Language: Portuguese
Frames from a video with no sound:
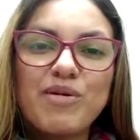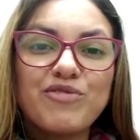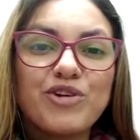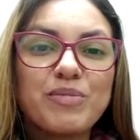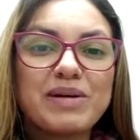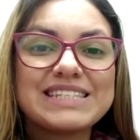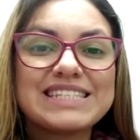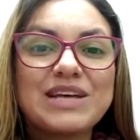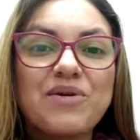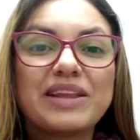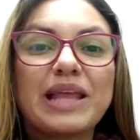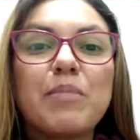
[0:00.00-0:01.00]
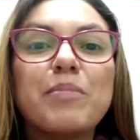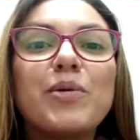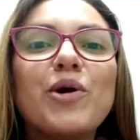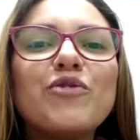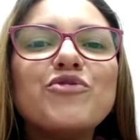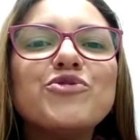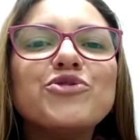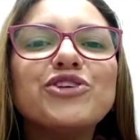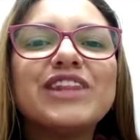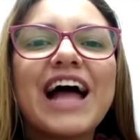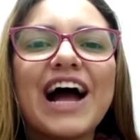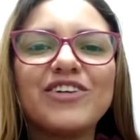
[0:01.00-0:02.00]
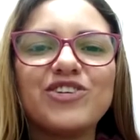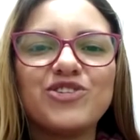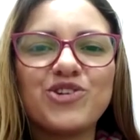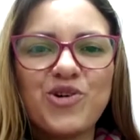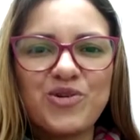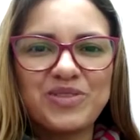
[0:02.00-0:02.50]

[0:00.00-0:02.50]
É uma formação que tem profundidades de